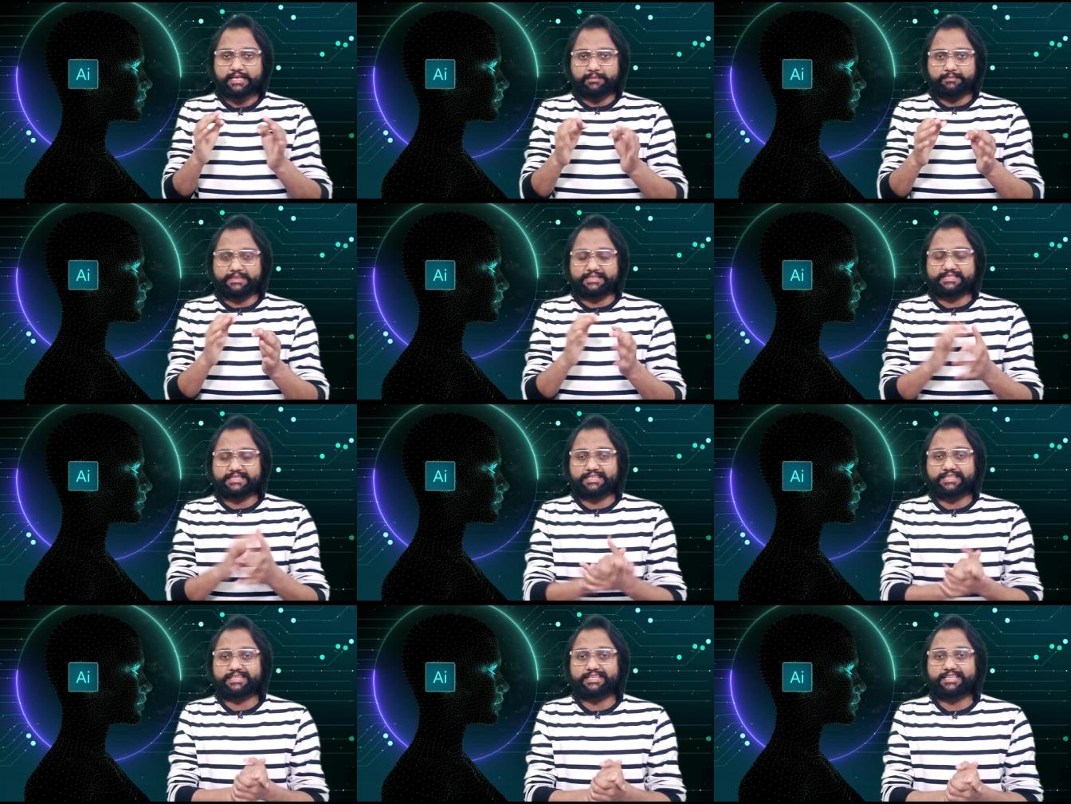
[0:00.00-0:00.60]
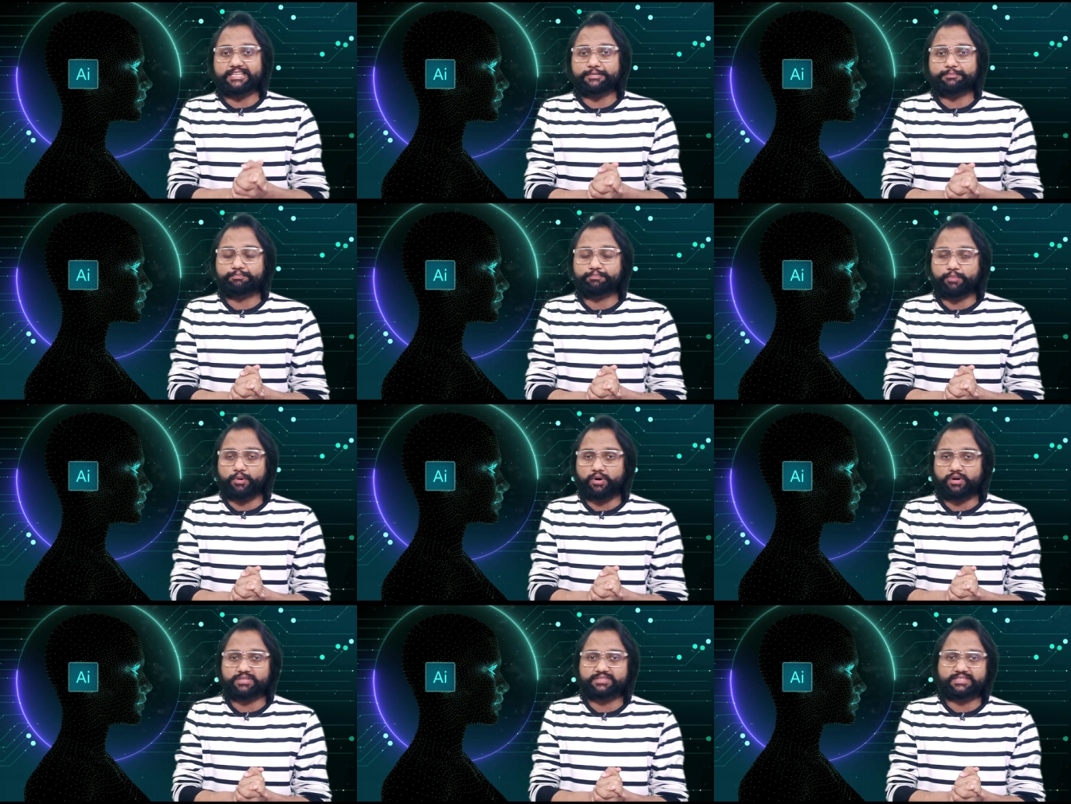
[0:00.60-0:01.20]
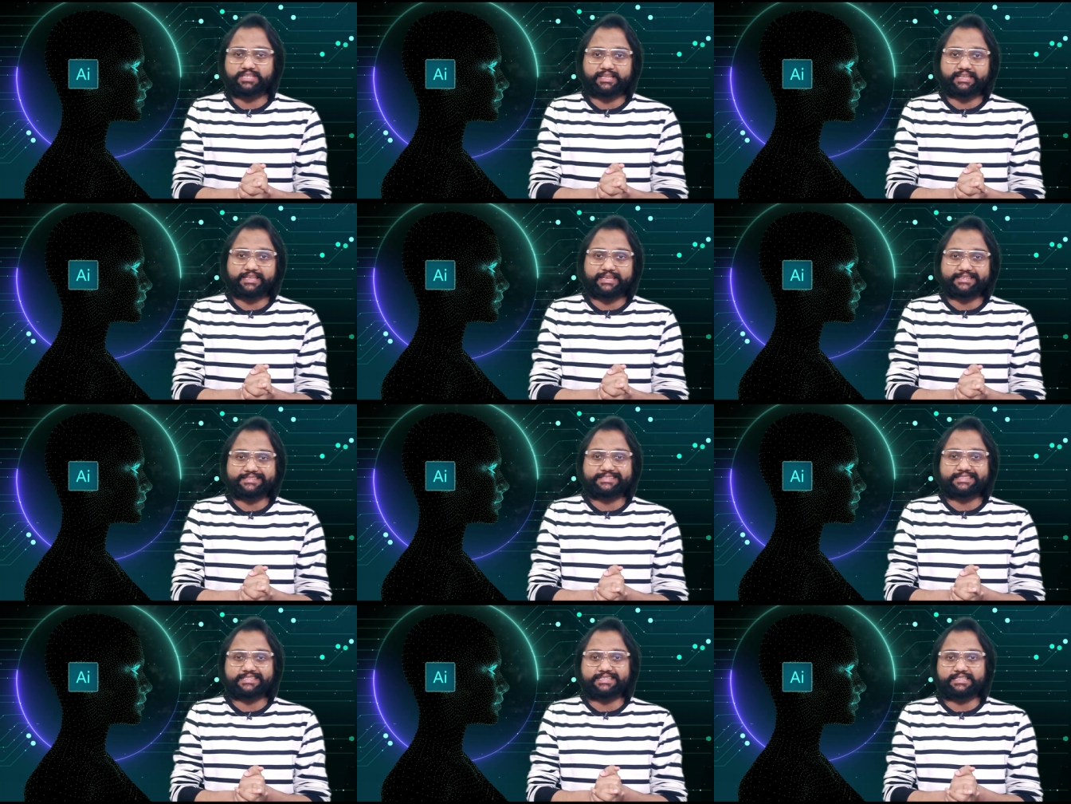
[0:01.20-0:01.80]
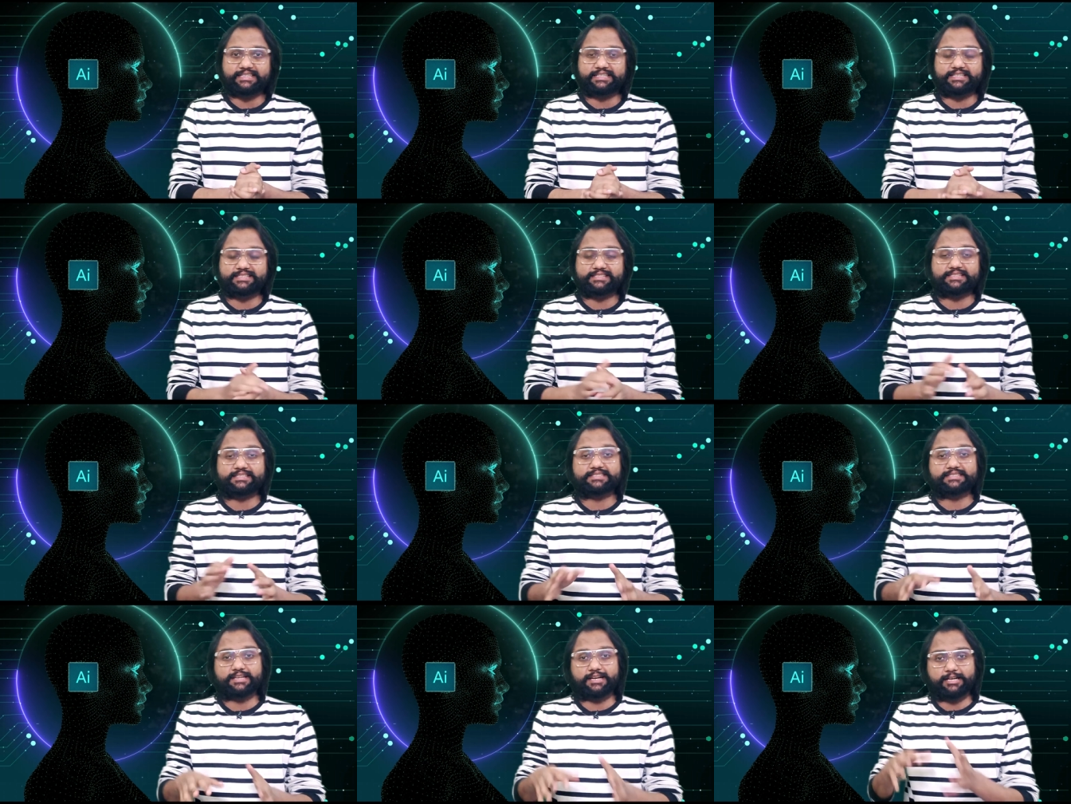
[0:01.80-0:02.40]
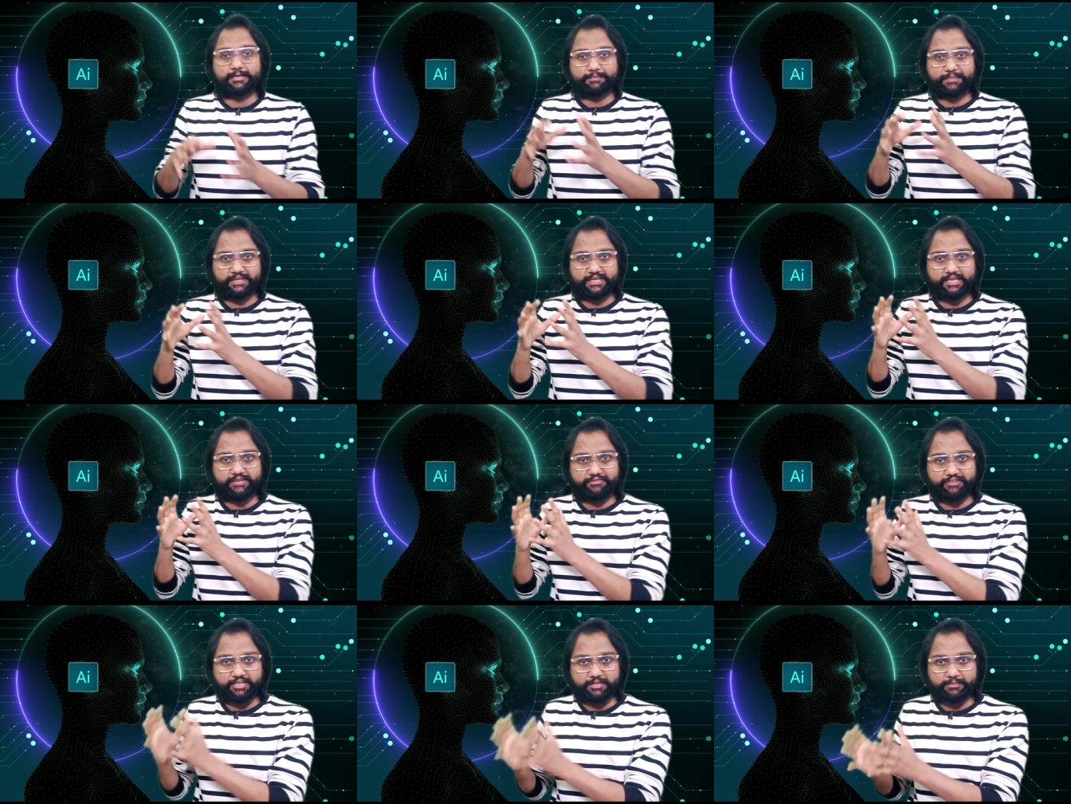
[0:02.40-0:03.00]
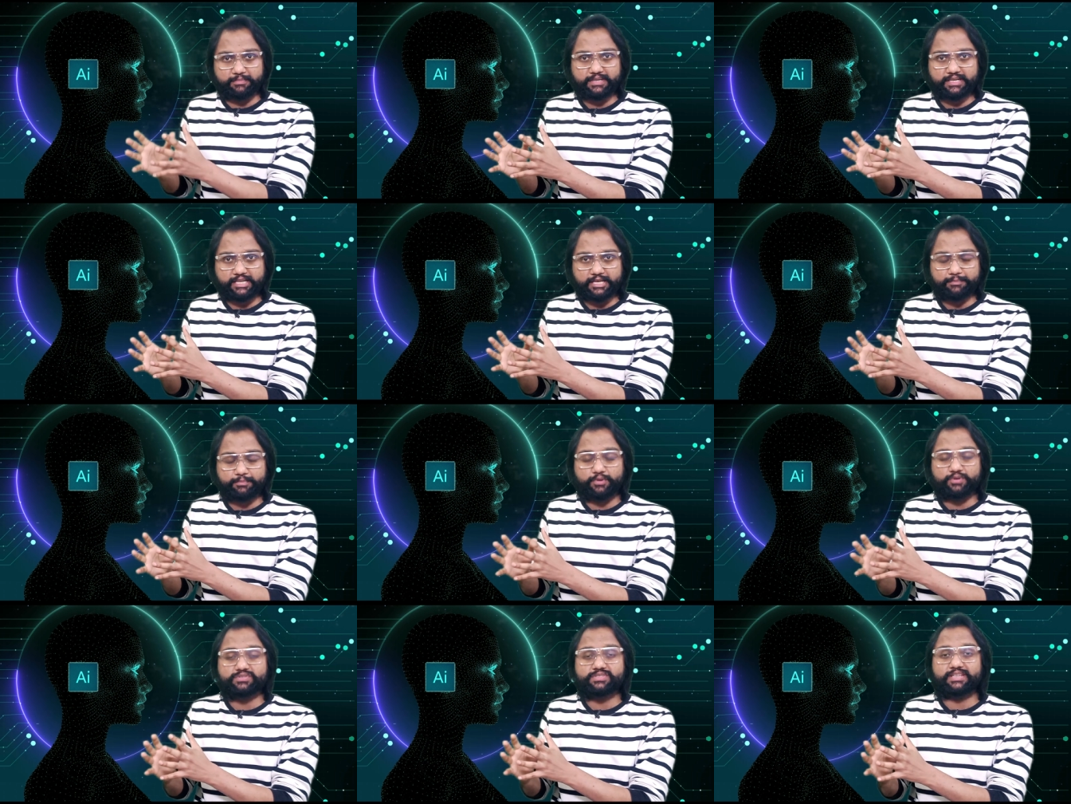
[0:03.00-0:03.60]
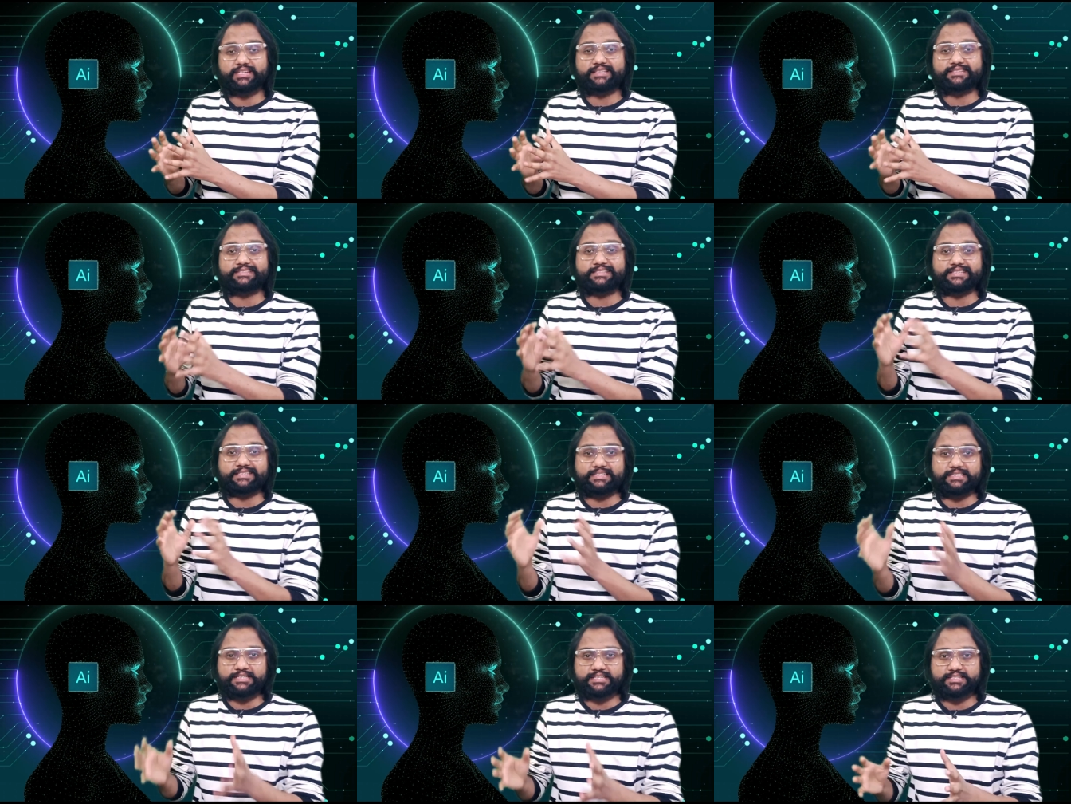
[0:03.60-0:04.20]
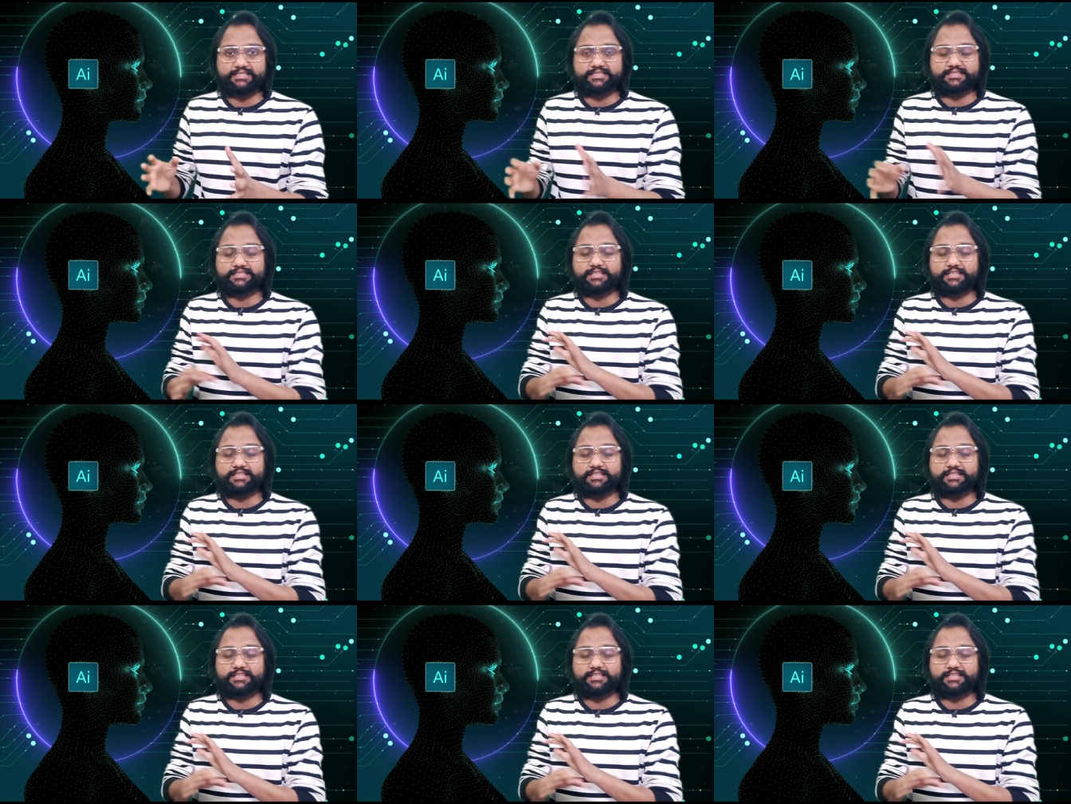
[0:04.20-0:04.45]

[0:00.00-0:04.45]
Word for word: बेसिकली ये बहुत सारी ऐसी कंट्रीज़ है जहाँ पे ये अवेलेबल है बहुत सारी ऐसी कंट्रीज़ है